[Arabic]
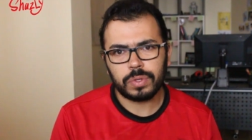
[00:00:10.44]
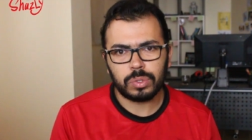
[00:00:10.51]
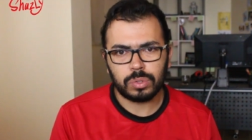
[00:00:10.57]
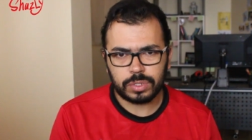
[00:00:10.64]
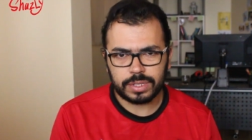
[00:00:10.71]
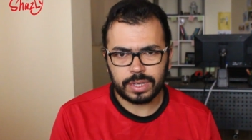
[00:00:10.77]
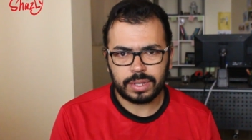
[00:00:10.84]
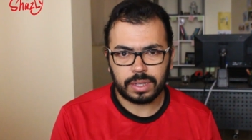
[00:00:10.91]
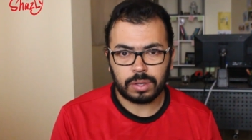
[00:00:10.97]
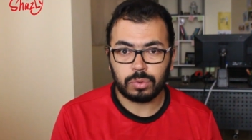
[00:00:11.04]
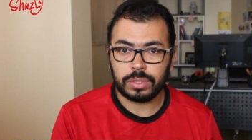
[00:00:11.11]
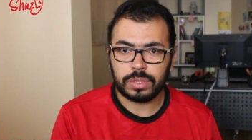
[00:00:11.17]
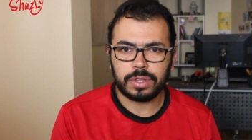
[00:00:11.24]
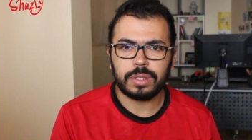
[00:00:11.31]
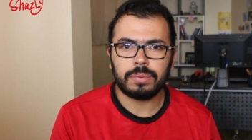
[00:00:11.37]
فيديو زياده او
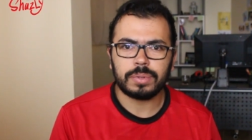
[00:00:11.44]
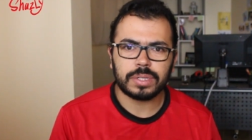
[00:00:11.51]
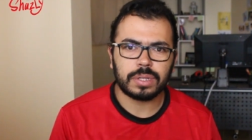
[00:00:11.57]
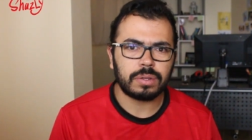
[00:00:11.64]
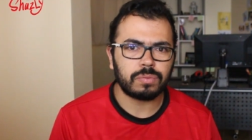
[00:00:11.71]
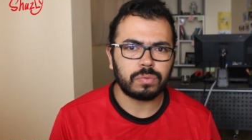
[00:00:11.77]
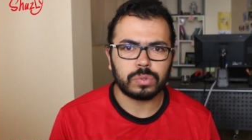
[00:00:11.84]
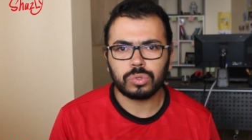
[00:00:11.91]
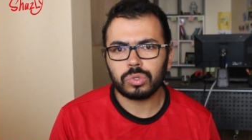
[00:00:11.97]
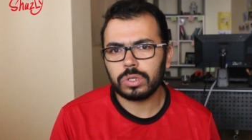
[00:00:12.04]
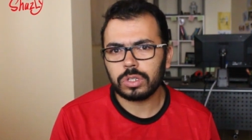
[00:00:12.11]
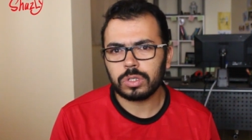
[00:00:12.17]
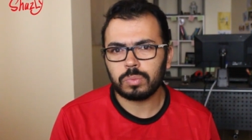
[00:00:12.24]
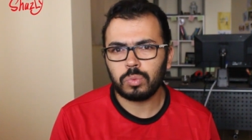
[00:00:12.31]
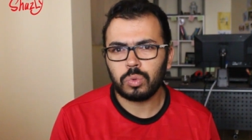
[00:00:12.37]
اتنين مثلا في نص
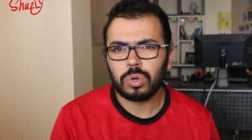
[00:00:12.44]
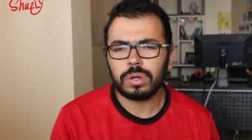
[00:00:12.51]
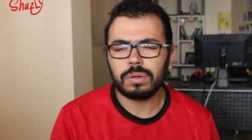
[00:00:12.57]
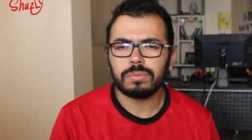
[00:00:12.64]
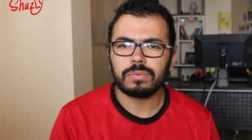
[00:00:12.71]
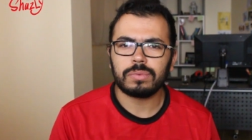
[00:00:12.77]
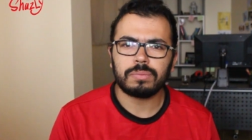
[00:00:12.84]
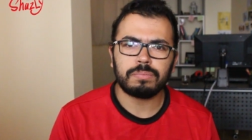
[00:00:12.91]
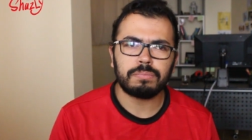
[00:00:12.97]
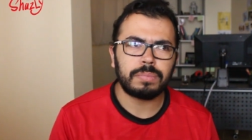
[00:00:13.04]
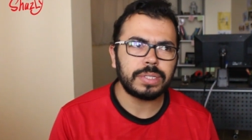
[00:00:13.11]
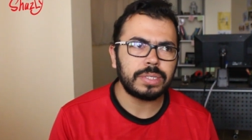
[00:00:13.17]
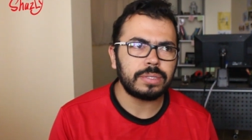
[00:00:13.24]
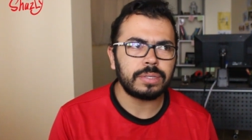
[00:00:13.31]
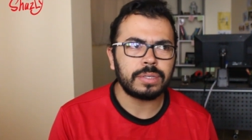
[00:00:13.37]
الاسبوع
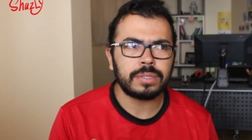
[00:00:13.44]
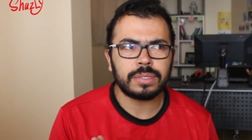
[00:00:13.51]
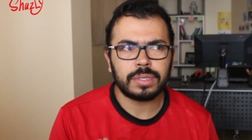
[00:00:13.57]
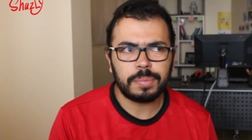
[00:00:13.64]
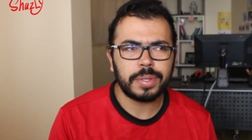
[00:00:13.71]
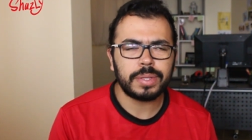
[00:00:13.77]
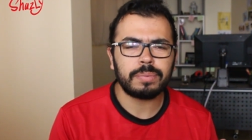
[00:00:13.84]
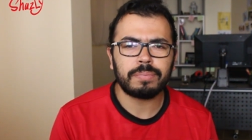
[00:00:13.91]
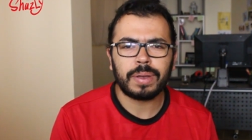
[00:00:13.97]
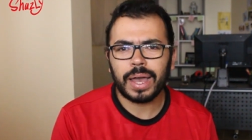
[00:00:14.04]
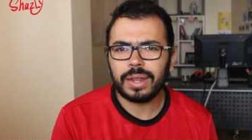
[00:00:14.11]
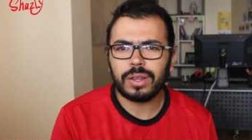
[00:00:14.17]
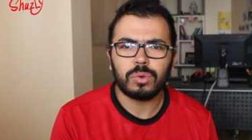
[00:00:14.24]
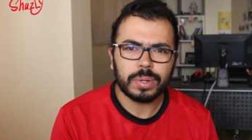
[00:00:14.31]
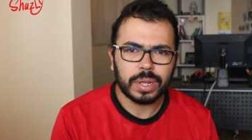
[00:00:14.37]
بس الثابت
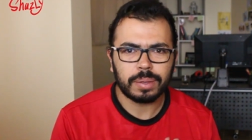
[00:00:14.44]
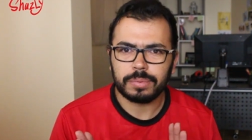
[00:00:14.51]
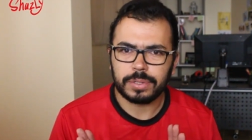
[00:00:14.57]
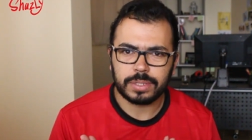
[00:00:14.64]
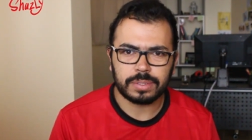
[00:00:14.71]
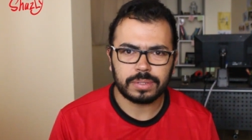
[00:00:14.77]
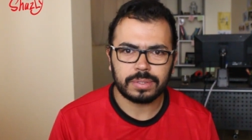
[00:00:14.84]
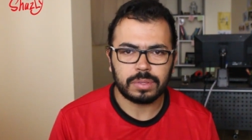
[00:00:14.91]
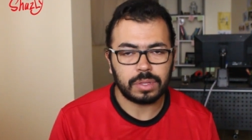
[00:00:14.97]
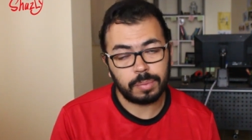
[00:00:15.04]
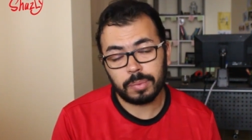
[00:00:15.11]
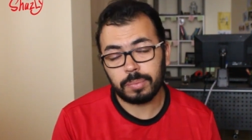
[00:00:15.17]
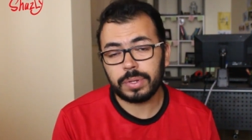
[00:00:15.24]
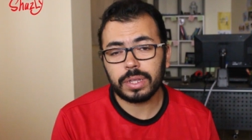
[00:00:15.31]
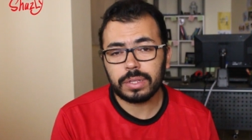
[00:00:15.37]
معانا يوم الخميس ده
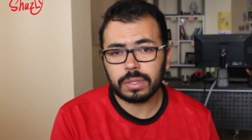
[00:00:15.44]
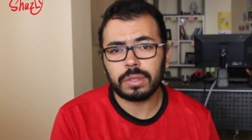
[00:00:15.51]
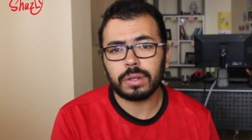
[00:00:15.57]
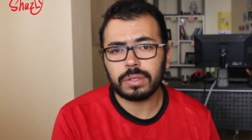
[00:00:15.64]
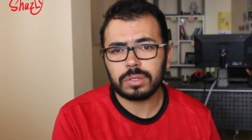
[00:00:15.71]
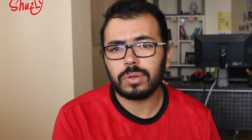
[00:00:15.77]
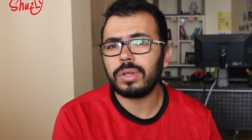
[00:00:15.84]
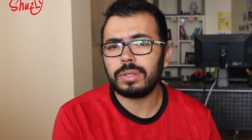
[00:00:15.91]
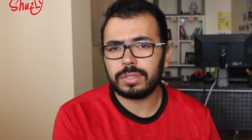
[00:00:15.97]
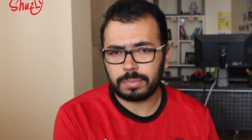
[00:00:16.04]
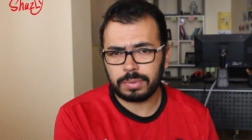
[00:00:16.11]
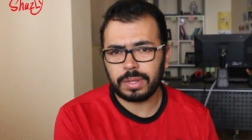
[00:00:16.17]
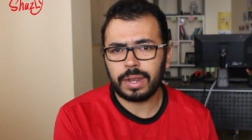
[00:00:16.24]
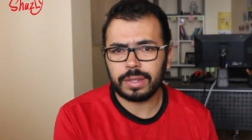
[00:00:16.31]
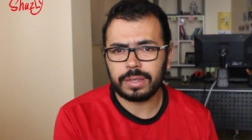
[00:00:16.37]
من بدايه الدراسه واحنا
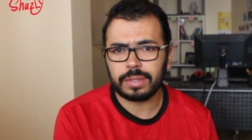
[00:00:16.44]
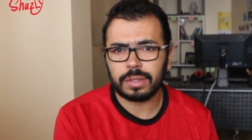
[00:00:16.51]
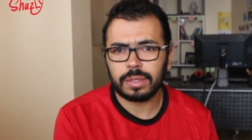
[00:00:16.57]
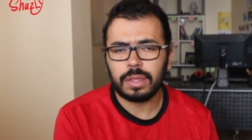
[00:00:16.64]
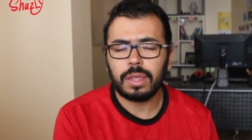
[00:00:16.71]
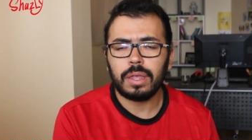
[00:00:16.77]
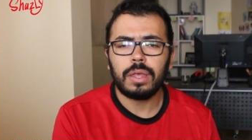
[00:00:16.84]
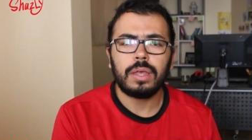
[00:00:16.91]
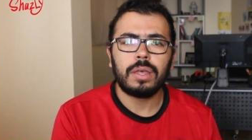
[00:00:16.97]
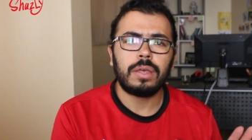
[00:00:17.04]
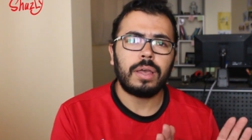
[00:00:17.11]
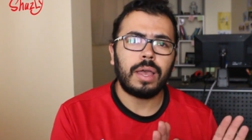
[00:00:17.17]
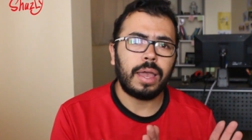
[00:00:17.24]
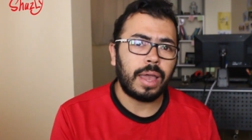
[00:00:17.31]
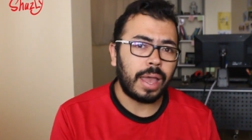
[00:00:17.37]
ثابتين على كده
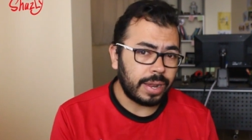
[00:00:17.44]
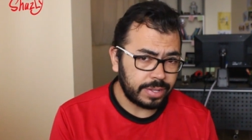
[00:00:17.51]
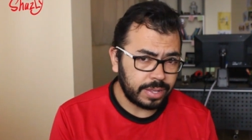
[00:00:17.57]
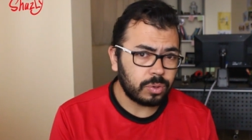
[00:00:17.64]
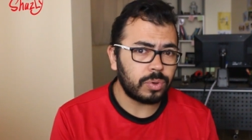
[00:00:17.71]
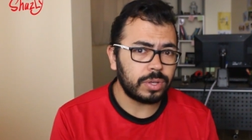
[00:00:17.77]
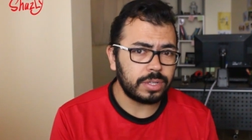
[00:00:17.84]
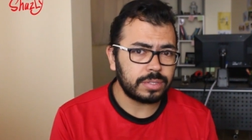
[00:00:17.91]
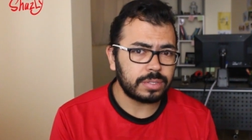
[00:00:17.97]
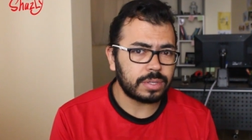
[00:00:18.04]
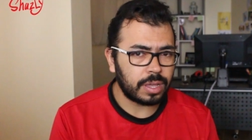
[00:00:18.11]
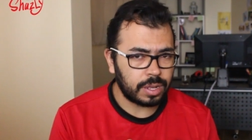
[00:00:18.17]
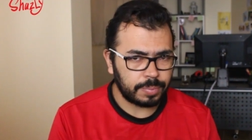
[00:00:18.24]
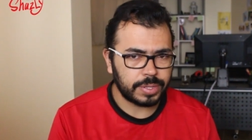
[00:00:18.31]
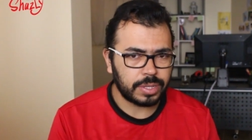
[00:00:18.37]
هل ده كويس
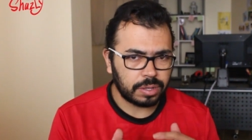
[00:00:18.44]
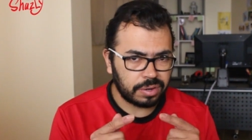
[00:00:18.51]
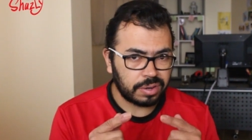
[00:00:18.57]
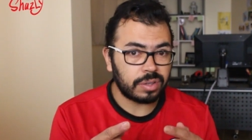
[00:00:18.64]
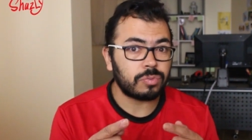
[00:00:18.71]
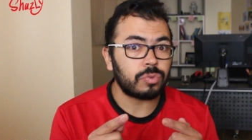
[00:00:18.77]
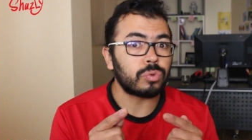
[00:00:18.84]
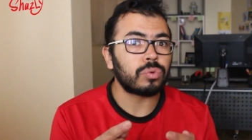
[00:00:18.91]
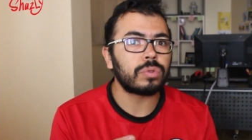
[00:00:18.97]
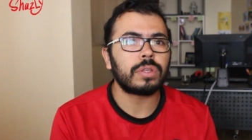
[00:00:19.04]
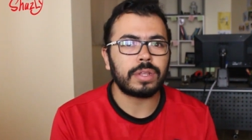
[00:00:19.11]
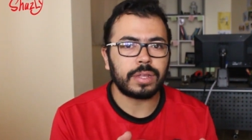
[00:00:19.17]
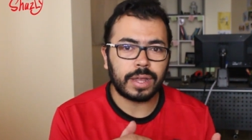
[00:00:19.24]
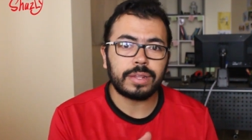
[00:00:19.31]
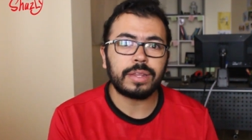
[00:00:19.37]
انا محتاج رايك في النقطه
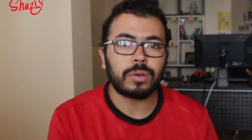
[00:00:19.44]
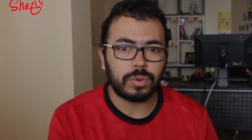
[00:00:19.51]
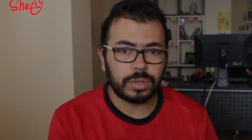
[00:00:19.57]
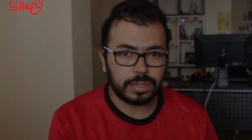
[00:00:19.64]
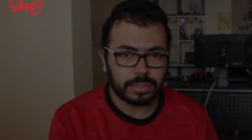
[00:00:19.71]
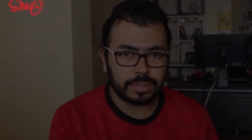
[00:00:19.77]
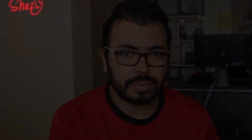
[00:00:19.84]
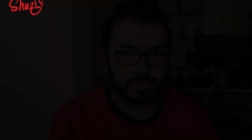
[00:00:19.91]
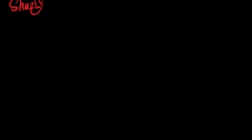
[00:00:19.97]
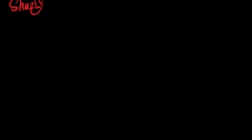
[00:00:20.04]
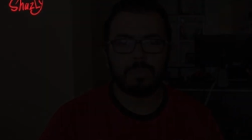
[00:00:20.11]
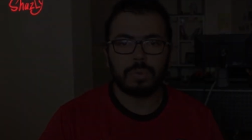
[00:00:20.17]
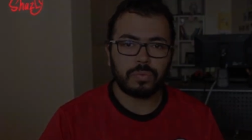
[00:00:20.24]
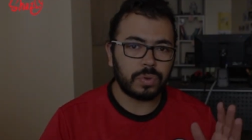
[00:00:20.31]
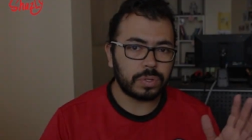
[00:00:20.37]
دي هل ده كويس
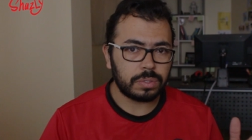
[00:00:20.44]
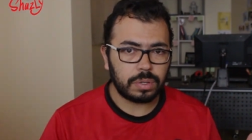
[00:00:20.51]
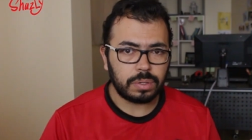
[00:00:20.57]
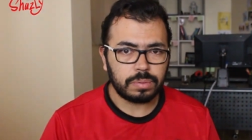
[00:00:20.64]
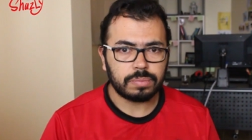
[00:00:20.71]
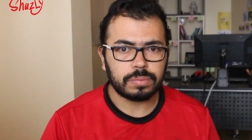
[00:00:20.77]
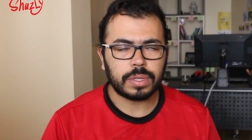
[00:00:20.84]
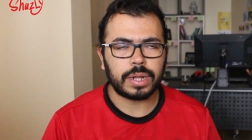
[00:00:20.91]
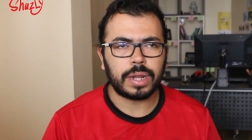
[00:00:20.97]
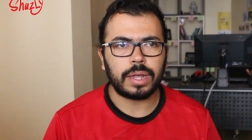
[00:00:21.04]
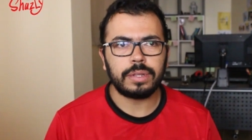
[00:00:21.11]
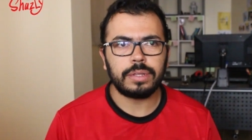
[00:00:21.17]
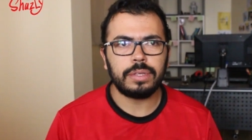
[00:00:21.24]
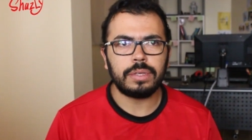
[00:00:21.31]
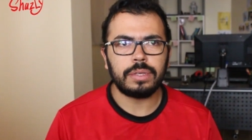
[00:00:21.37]
من فتره كان
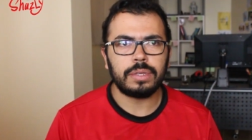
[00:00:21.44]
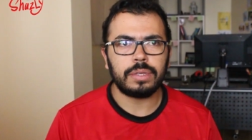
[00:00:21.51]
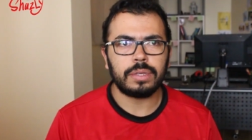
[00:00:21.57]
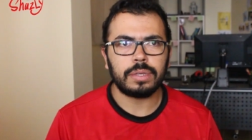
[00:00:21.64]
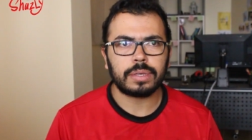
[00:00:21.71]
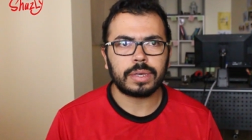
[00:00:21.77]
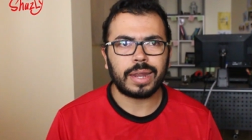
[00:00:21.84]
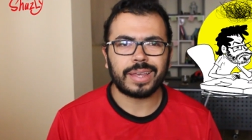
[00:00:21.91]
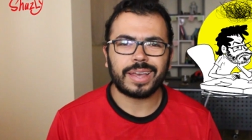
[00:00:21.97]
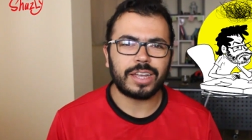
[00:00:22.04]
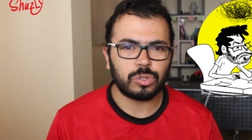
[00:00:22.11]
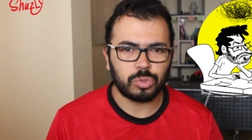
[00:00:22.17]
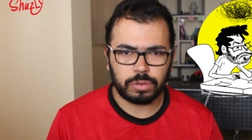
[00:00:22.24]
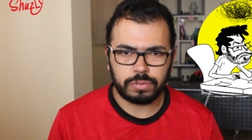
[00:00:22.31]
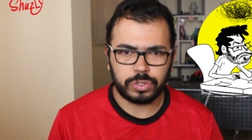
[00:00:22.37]
عندي كلكعه
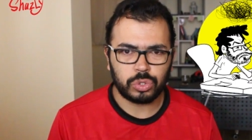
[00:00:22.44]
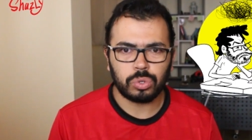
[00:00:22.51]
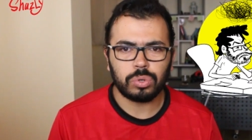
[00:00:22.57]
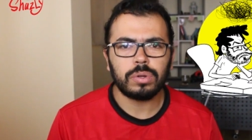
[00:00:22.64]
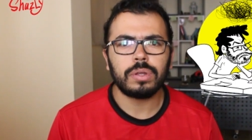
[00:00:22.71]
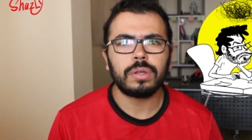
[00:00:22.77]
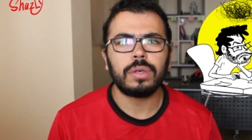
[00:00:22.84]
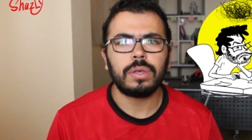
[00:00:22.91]
شويه في الشغل